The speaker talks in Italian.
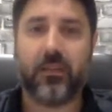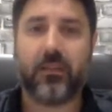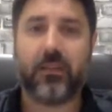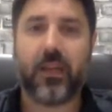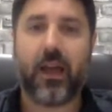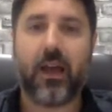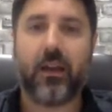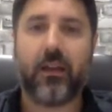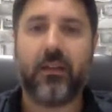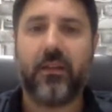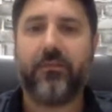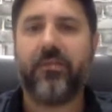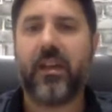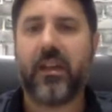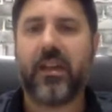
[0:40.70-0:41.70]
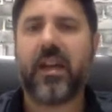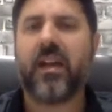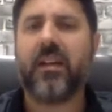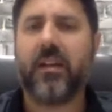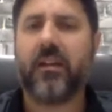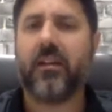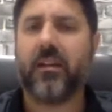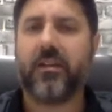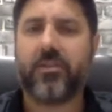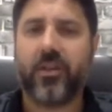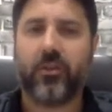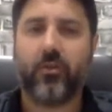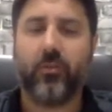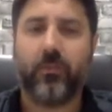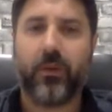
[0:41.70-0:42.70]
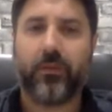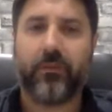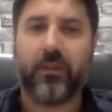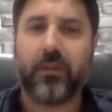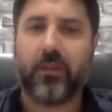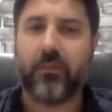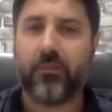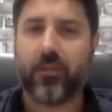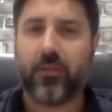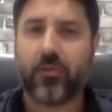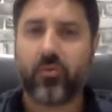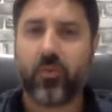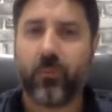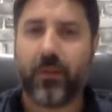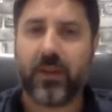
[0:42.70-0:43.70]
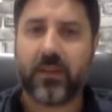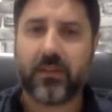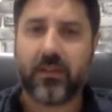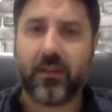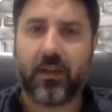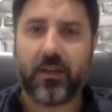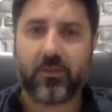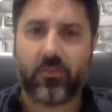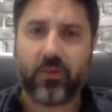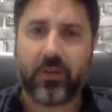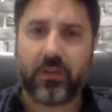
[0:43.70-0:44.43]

dentale, gli viene anche rilasciato un preventivo nel suo paese, nella sua